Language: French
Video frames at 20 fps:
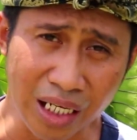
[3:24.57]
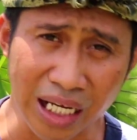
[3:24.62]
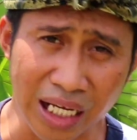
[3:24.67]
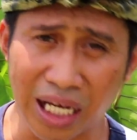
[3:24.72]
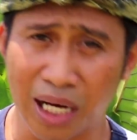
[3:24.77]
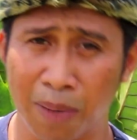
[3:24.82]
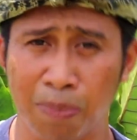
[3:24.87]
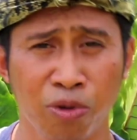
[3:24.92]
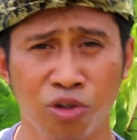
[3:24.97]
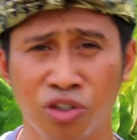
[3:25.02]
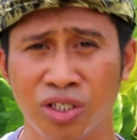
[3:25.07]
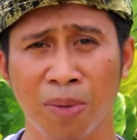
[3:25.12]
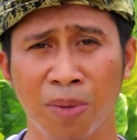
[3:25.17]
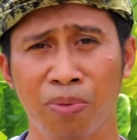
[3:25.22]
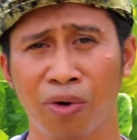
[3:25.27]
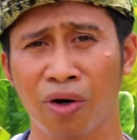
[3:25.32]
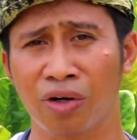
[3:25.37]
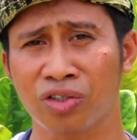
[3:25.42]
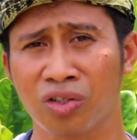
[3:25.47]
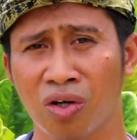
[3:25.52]
Et le plus
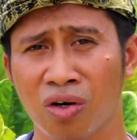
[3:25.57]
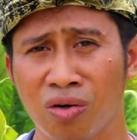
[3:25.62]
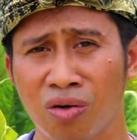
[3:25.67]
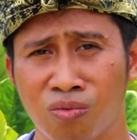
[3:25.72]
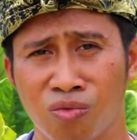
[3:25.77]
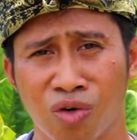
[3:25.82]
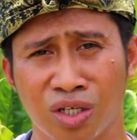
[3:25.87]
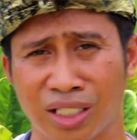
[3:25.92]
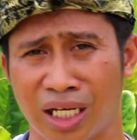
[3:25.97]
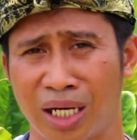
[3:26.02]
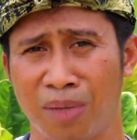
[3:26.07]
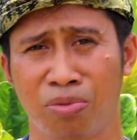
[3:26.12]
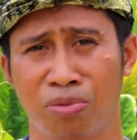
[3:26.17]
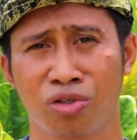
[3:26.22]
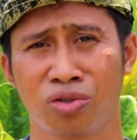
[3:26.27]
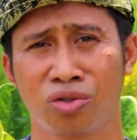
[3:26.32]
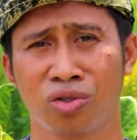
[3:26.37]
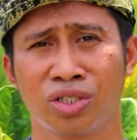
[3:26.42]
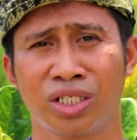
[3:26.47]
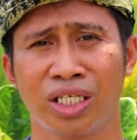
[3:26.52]
important, moi j'allais
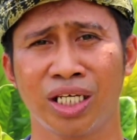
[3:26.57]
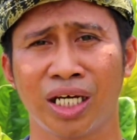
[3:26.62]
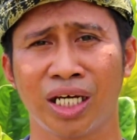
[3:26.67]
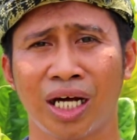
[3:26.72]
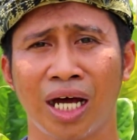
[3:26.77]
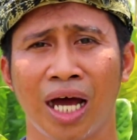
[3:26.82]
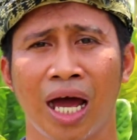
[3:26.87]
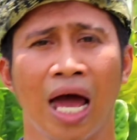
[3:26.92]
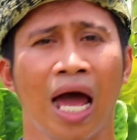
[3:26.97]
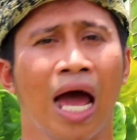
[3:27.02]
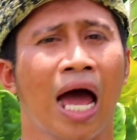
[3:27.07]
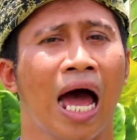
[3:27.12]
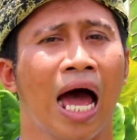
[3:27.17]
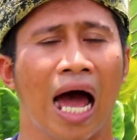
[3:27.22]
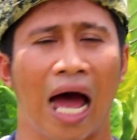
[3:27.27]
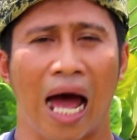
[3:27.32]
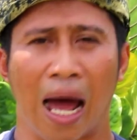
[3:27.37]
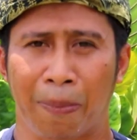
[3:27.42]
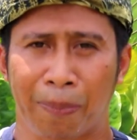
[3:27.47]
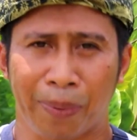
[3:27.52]
plutôt dire,
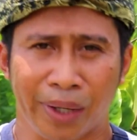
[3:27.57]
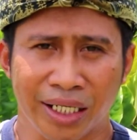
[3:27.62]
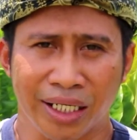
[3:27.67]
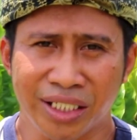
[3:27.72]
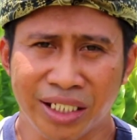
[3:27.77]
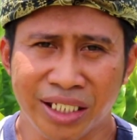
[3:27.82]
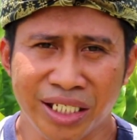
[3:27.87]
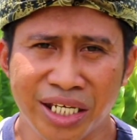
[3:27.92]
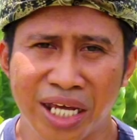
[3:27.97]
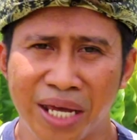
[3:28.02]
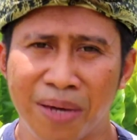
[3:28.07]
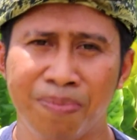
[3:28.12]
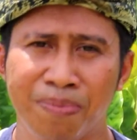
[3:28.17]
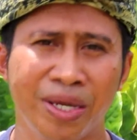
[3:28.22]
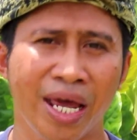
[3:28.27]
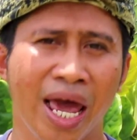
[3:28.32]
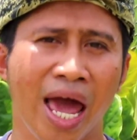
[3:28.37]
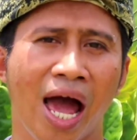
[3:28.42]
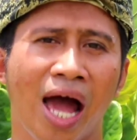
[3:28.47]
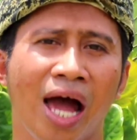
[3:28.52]
appréciez
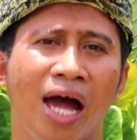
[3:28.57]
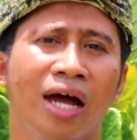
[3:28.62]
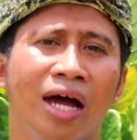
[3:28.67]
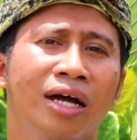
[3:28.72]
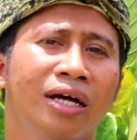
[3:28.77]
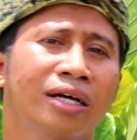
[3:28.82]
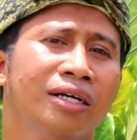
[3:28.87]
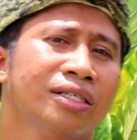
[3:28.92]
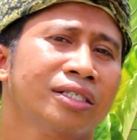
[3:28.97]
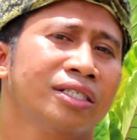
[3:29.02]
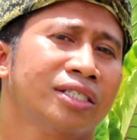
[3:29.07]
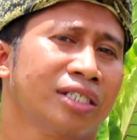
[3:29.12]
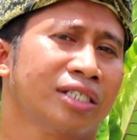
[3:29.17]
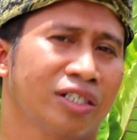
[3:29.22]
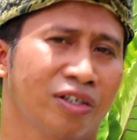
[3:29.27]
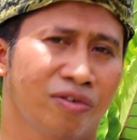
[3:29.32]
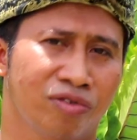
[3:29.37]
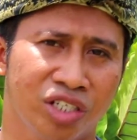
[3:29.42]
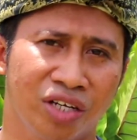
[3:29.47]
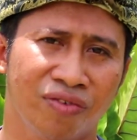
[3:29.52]
bien ce
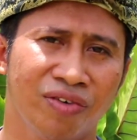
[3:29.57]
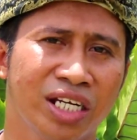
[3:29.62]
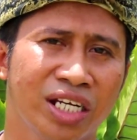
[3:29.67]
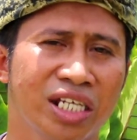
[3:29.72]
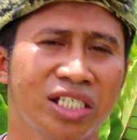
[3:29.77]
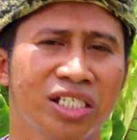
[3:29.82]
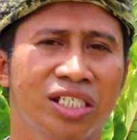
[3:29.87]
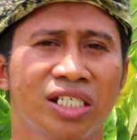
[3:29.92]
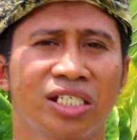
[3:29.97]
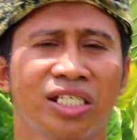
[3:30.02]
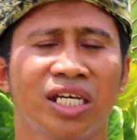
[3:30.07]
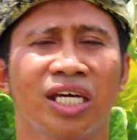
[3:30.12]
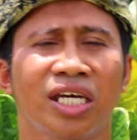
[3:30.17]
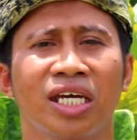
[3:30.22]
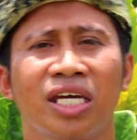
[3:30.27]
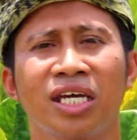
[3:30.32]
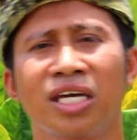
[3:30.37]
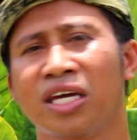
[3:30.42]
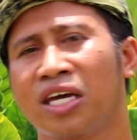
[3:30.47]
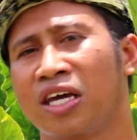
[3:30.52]
que vous avez
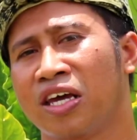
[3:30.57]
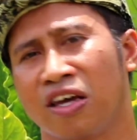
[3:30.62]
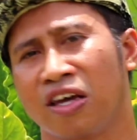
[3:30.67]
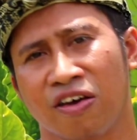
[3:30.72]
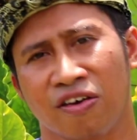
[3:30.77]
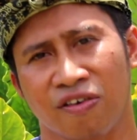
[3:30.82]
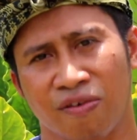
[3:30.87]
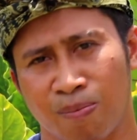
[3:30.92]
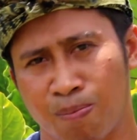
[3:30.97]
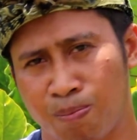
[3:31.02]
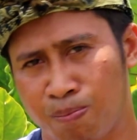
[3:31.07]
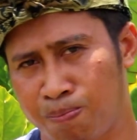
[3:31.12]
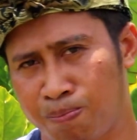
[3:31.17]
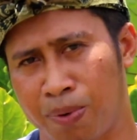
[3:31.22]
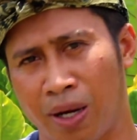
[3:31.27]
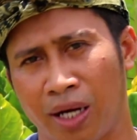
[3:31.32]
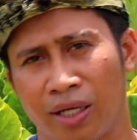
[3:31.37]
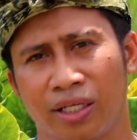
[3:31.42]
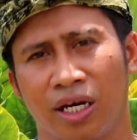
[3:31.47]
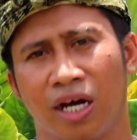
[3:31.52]
décidé
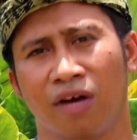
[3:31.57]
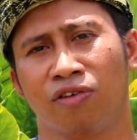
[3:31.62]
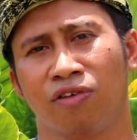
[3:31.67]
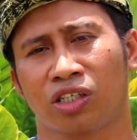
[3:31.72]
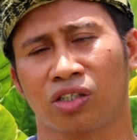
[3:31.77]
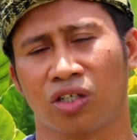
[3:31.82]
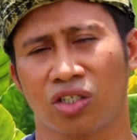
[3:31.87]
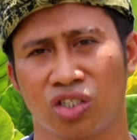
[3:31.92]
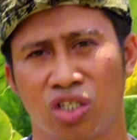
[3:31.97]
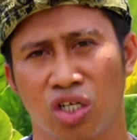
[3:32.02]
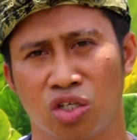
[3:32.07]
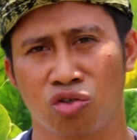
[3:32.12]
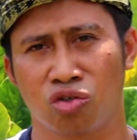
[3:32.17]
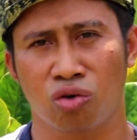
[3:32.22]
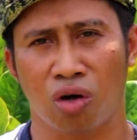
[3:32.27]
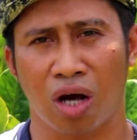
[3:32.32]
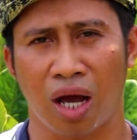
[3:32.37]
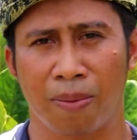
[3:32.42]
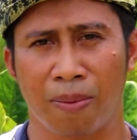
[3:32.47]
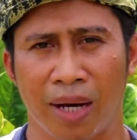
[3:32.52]
pendant votre
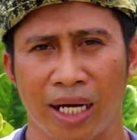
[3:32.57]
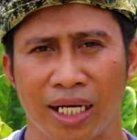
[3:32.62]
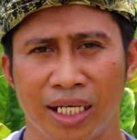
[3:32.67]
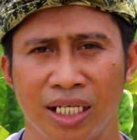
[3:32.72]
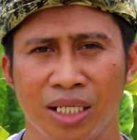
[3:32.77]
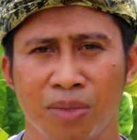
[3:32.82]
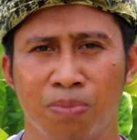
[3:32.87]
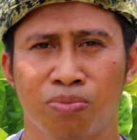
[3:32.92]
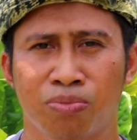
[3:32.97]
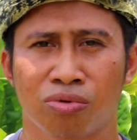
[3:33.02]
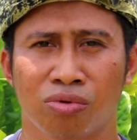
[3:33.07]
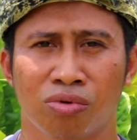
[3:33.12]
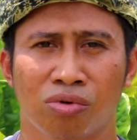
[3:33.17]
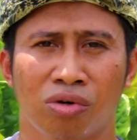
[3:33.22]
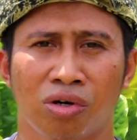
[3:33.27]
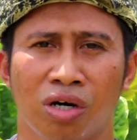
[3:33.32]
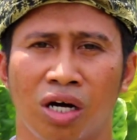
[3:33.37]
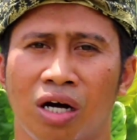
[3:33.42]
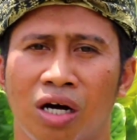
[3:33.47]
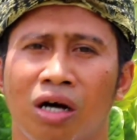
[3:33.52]
séjour à Bali
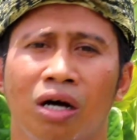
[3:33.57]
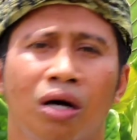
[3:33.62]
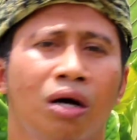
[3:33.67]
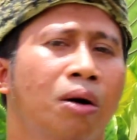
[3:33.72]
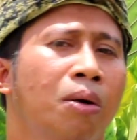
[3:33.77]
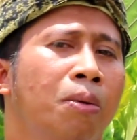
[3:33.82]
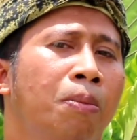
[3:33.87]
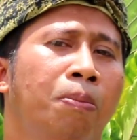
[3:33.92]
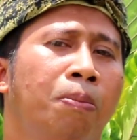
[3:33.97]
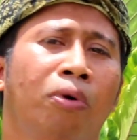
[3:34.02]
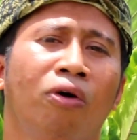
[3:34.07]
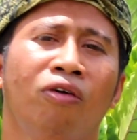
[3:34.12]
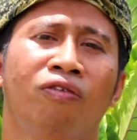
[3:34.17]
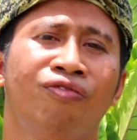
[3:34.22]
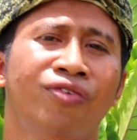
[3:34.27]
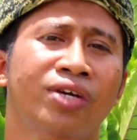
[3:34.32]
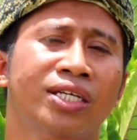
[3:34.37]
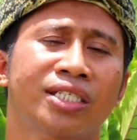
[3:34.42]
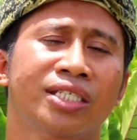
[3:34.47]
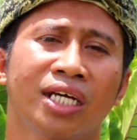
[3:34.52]
pour euh,
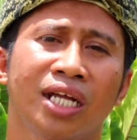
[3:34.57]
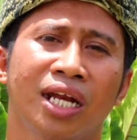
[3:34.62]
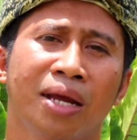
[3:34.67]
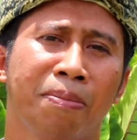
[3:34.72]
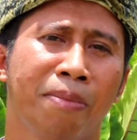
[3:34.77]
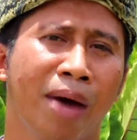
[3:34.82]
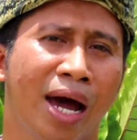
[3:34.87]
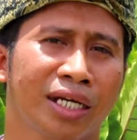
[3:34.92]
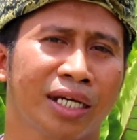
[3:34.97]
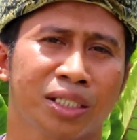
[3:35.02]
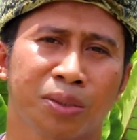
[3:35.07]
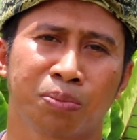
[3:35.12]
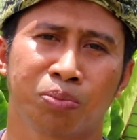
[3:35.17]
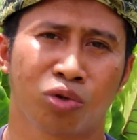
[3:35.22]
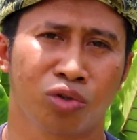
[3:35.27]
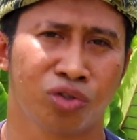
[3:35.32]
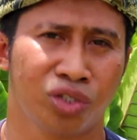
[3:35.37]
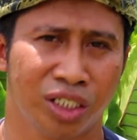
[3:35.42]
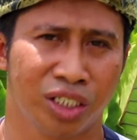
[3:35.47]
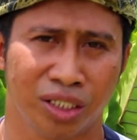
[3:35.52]
profiter le max
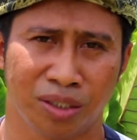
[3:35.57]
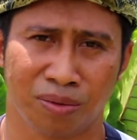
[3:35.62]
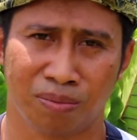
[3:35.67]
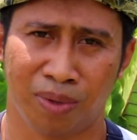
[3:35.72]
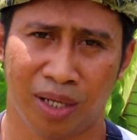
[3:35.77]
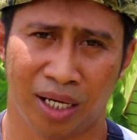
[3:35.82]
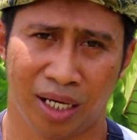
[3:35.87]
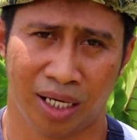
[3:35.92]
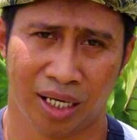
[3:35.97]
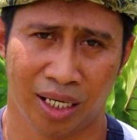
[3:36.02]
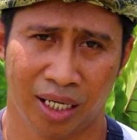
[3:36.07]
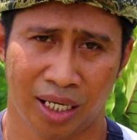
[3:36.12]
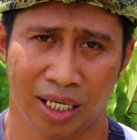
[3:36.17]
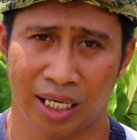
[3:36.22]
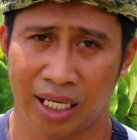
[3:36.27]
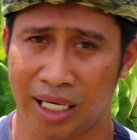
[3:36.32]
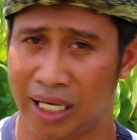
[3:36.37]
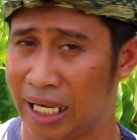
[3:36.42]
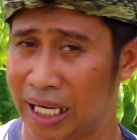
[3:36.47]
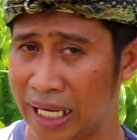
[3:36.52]
possible.
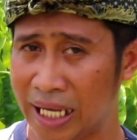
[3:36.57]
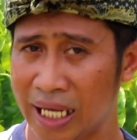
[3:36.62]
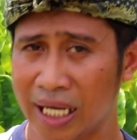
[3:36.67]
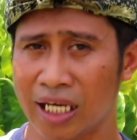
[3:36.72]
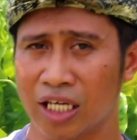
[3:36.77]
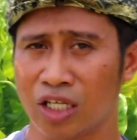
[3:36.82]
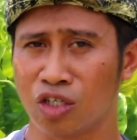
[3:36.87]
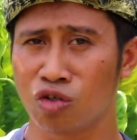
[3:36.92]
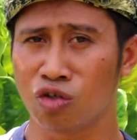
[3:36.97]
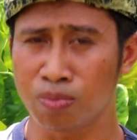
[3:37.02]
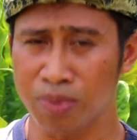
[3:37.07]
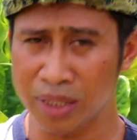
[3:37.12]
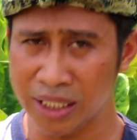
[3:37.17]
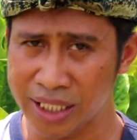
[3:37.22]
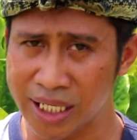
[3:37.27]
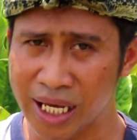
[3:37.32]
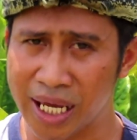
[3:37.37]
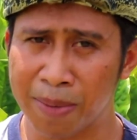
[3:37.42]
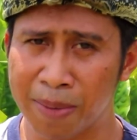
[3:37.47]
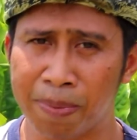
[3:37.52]
Et
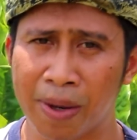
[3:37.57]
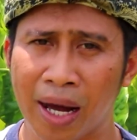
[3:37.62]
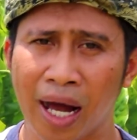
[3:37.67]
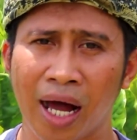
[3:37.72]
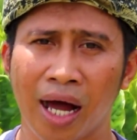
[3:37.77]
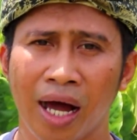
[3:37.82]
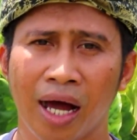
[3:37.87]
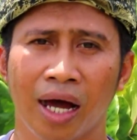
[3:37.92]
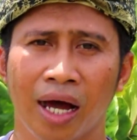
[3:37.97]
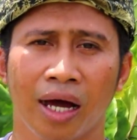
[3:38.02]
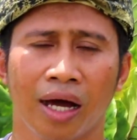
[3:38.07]
n'oubliez pas